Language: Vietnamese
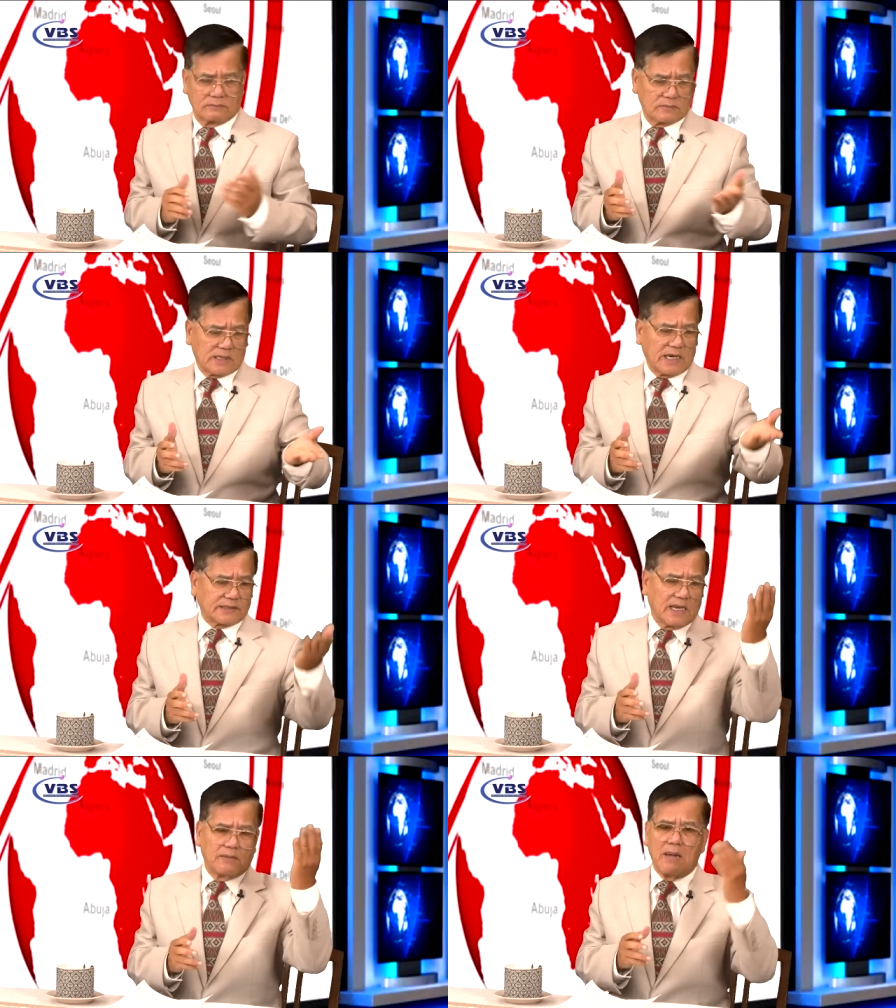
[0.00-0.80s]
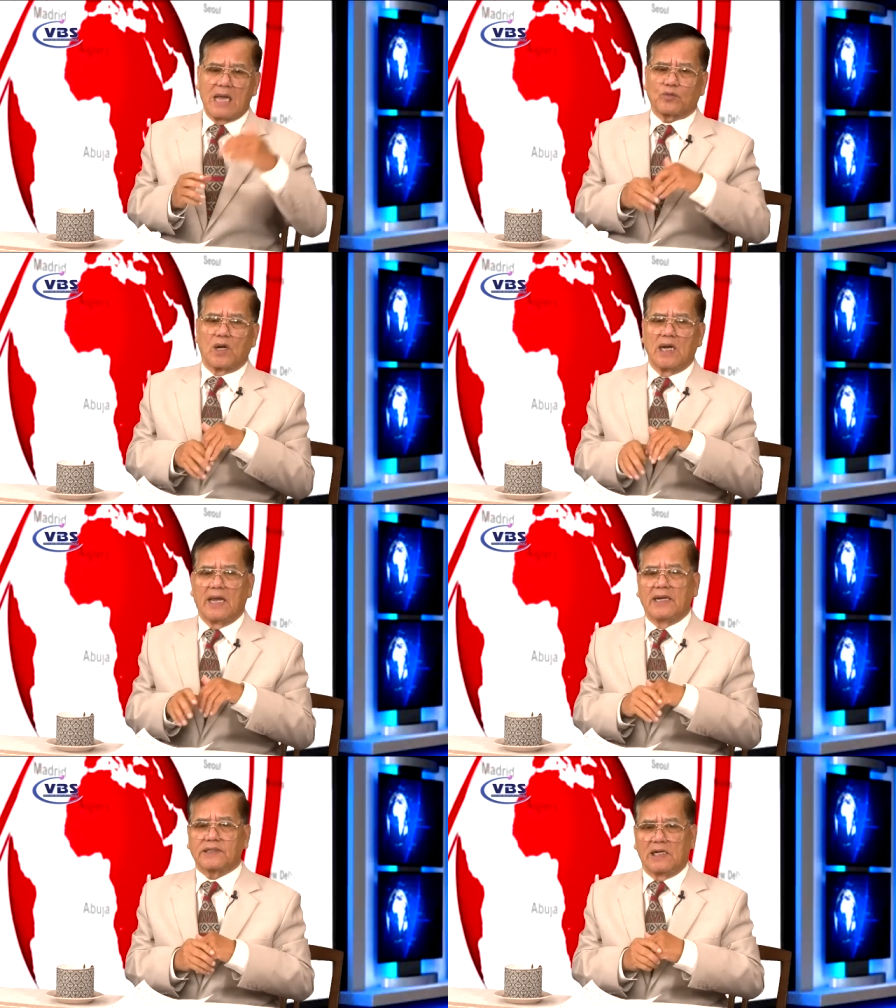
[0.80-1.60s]
Cách đây ba tuần
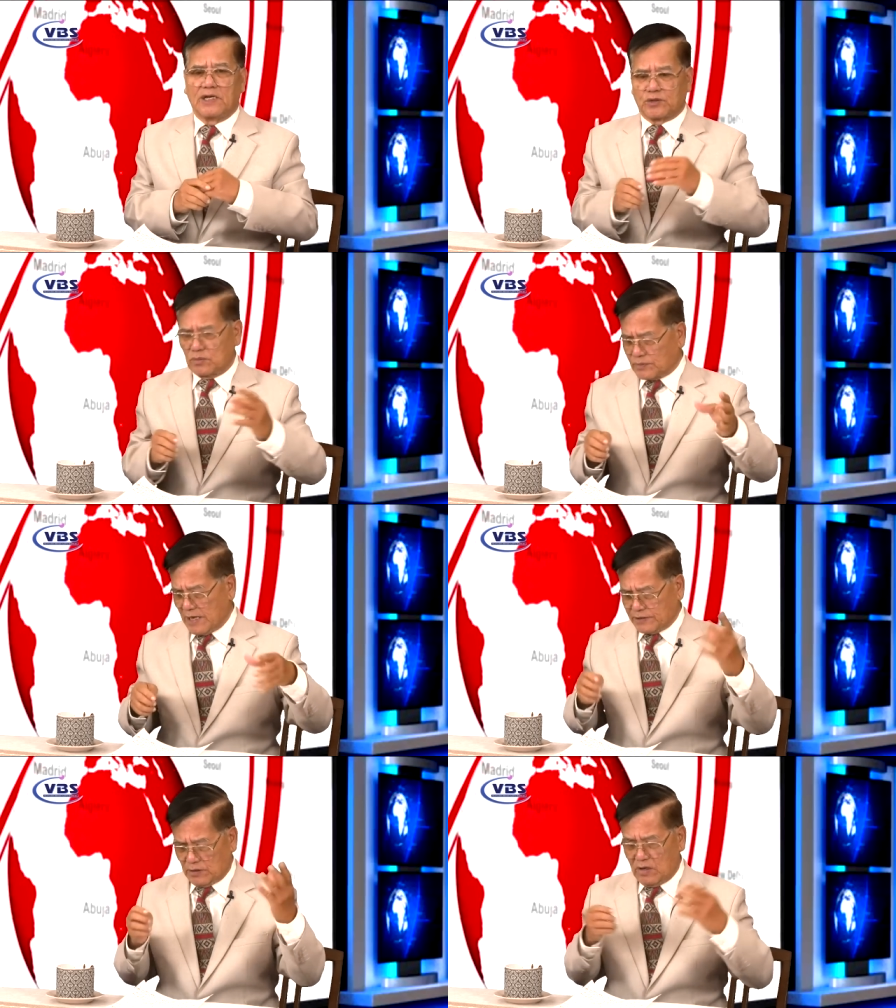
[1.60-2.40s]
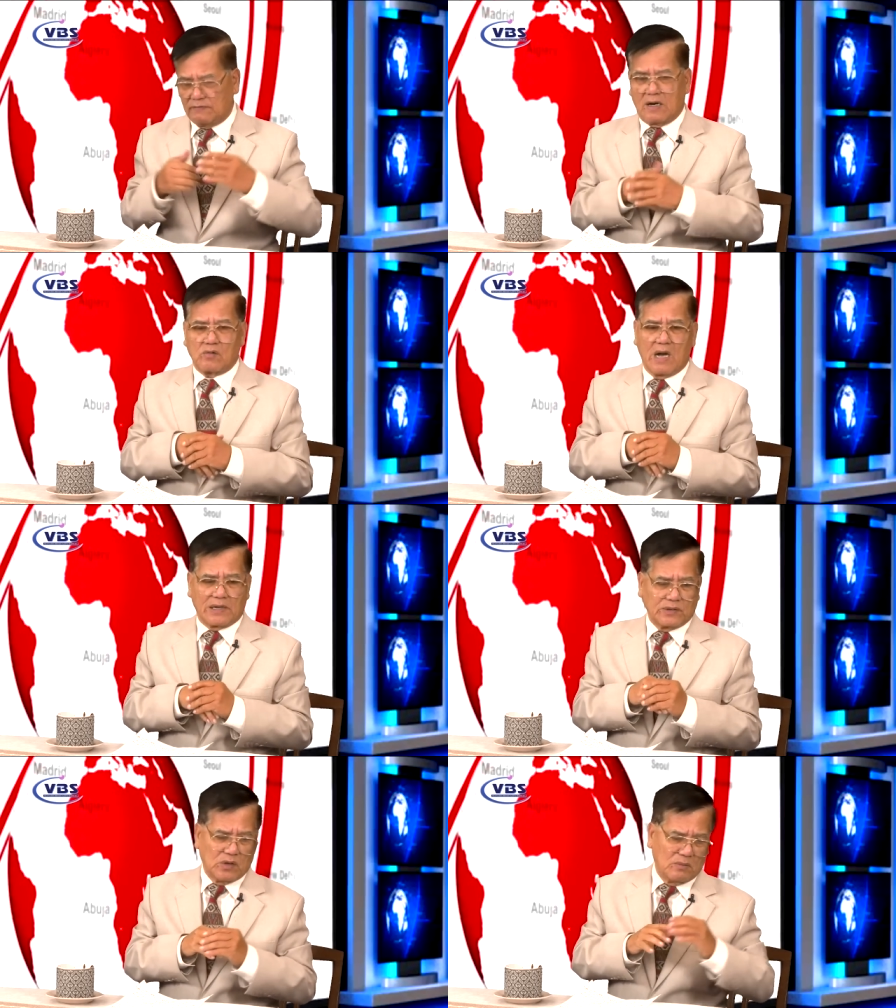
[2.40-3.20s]
lễ thì là chúng ta chỉ có vào
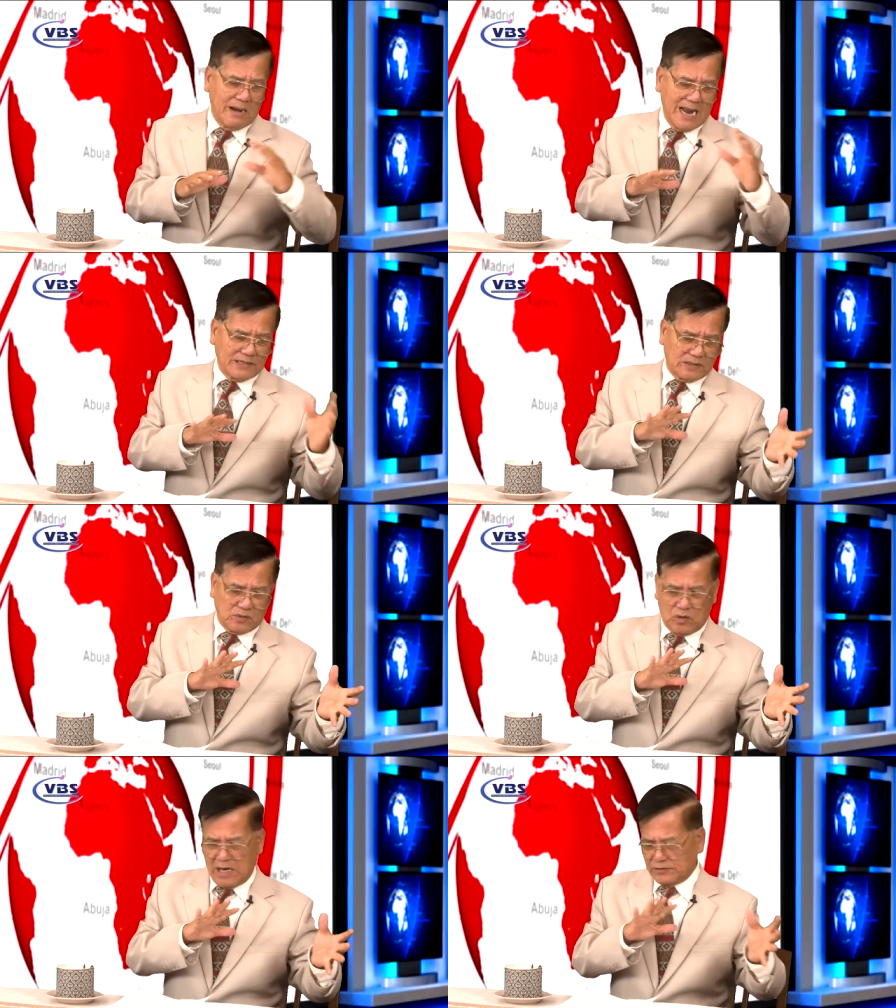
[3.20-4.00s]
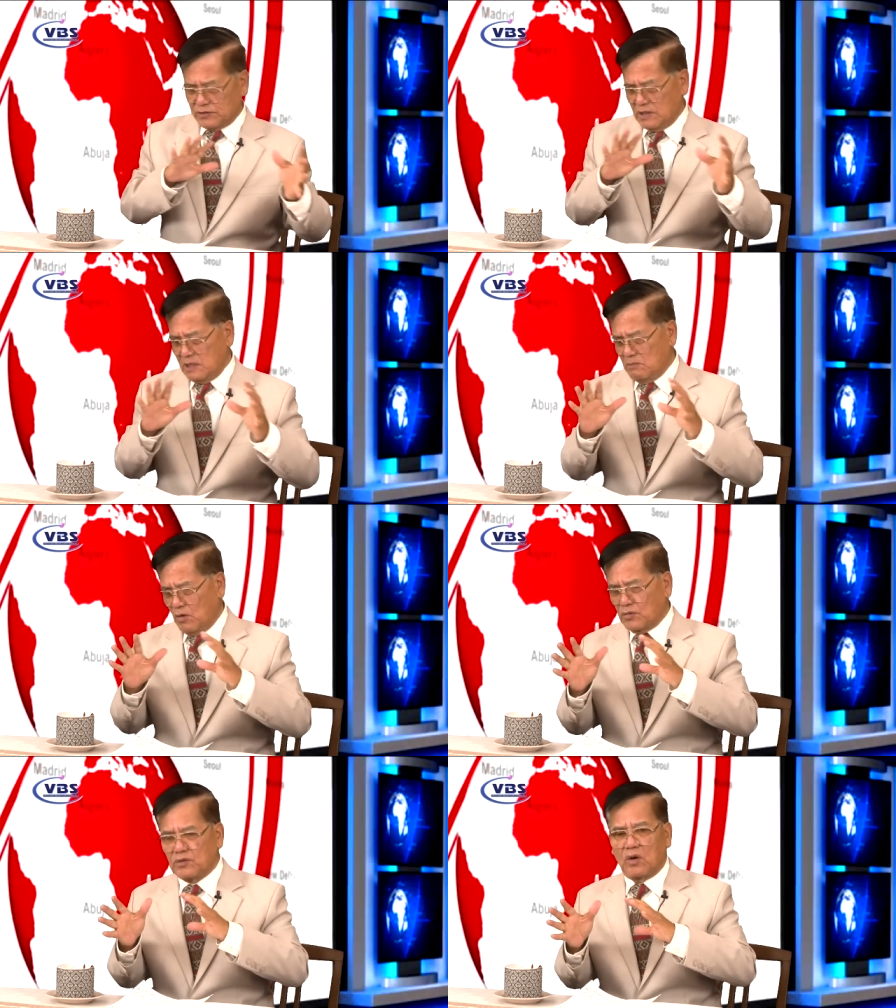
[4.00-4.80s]
khoảng độ ba đô la rưỡi,
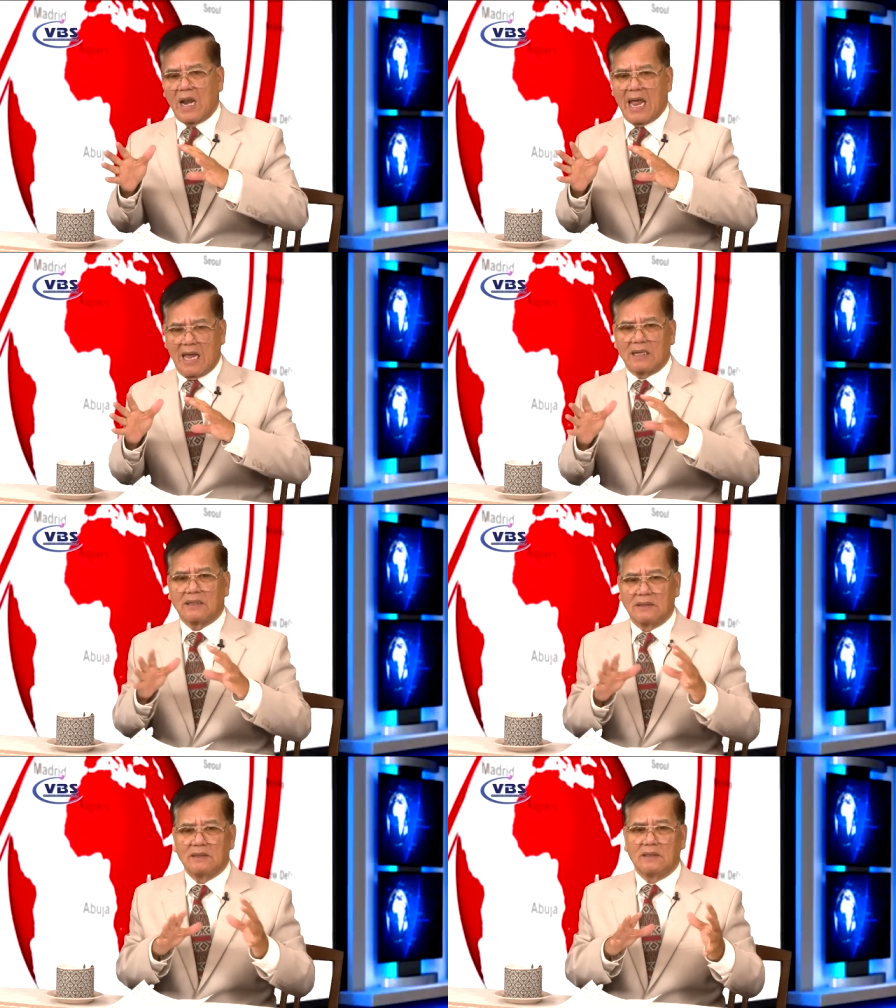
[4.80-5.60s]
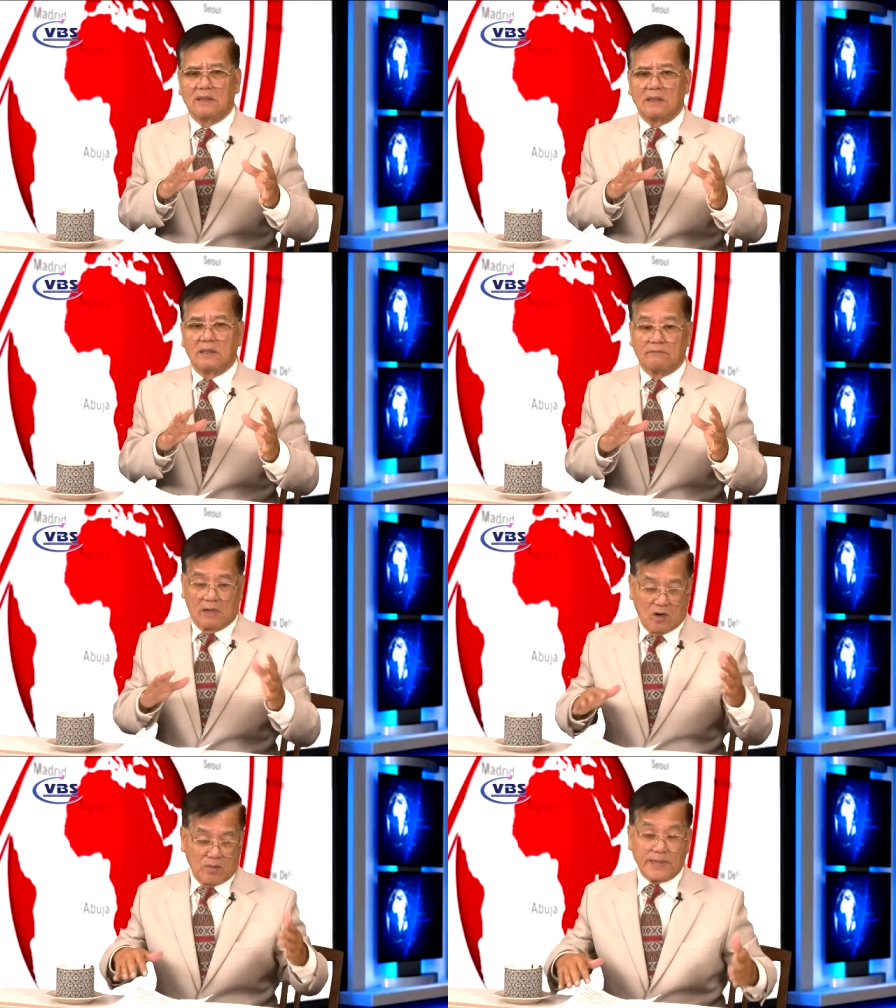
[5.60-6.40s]
bốn đô la. Và
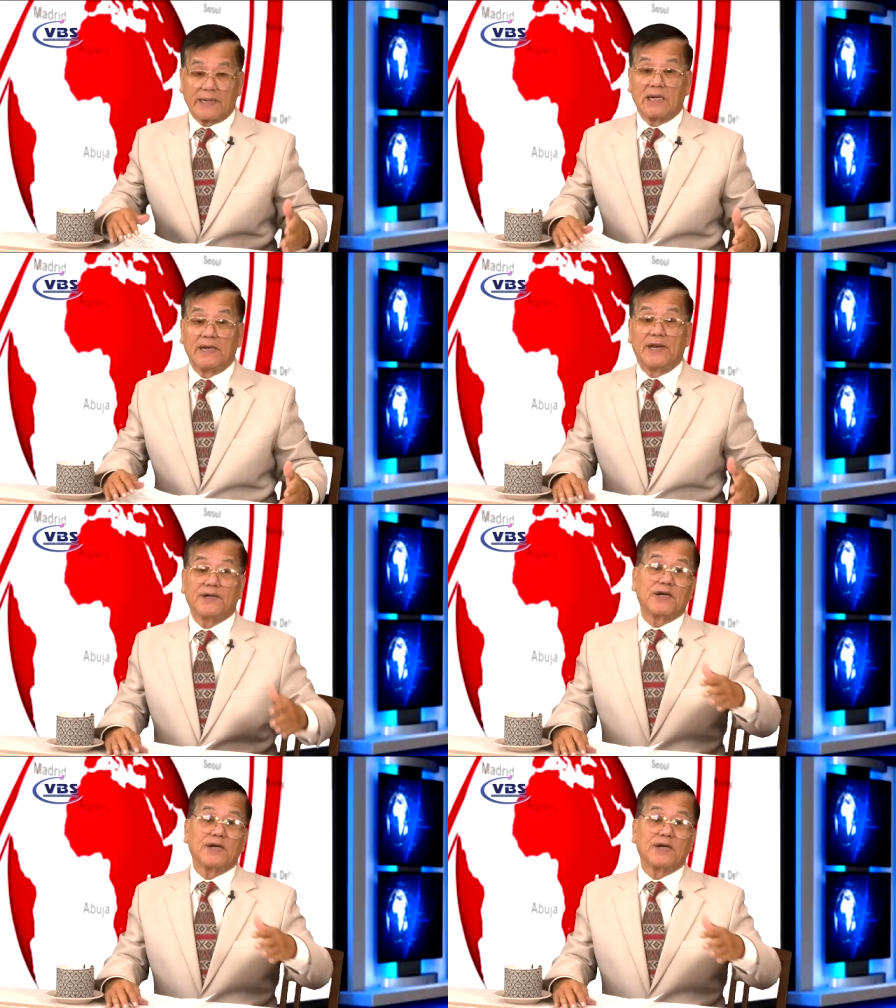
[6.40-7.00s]
hôm nay đã lên đến